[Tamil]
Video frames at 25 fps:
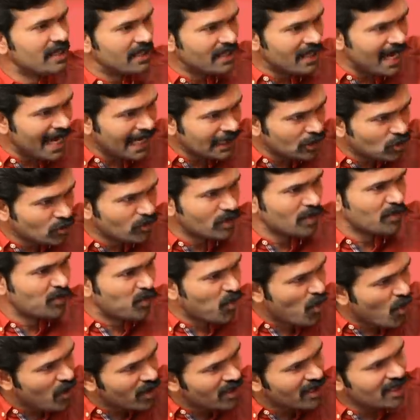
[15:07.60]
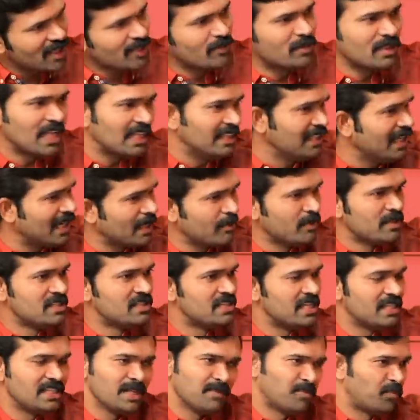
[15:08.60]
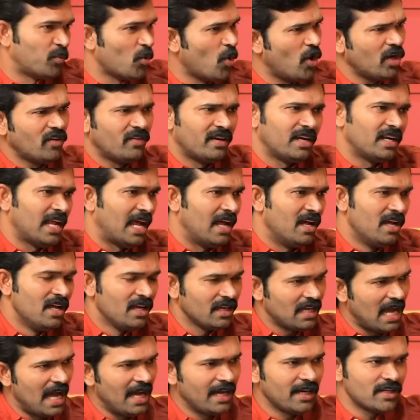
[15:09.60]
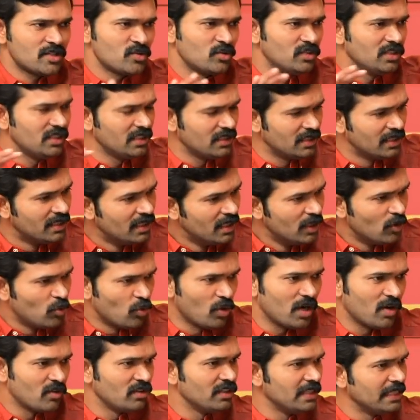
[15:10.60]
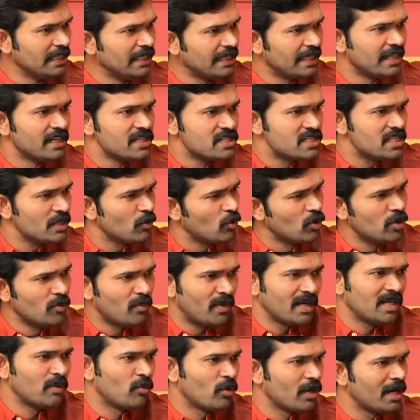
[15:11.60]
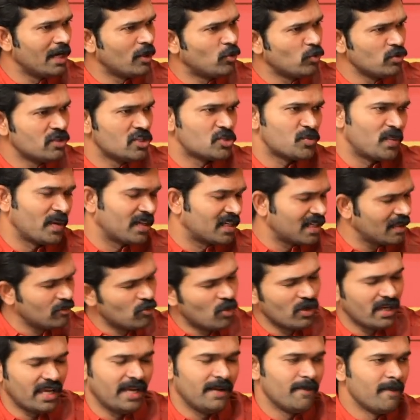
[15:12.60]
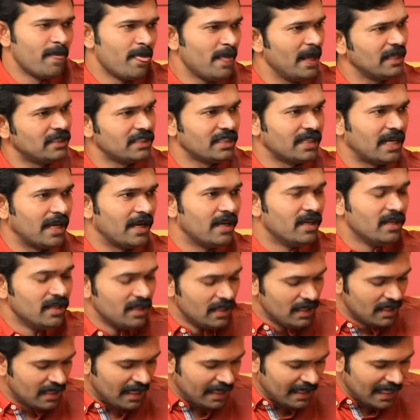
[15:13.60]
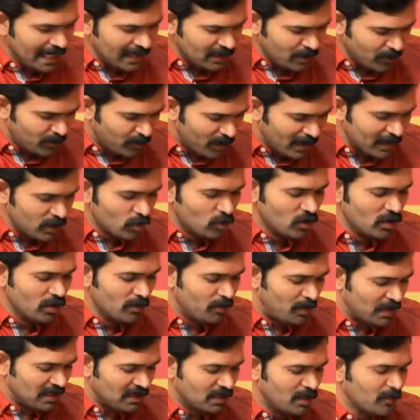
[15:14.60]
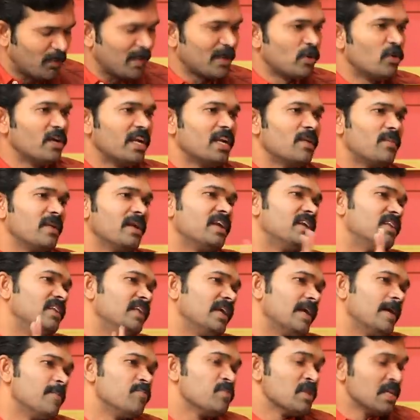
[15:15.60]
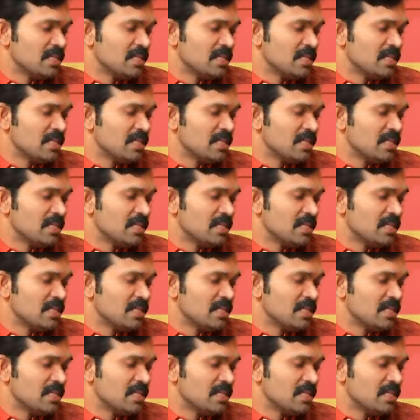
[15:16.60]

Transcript: ரெண்டாயிரத்தி ஒன்பது போர் நடக்கும்போது அதிகாரம் இருந்துச்சு சரி போர் வேண்டாம் காங்கிரஸ் வந்து உங்களை வந்து இருக்கிருச்சு ஒன்றும் பண்ண முடியல டூ ஜி ஸ்பெக்ட்ரம் ஓகே ஏத்துக்கிறேன் ரெண்டாயிரத்தி பதினொன்னு பத்து பதினொன்று என்ன பண்ணிட்டு இருந்தீங்க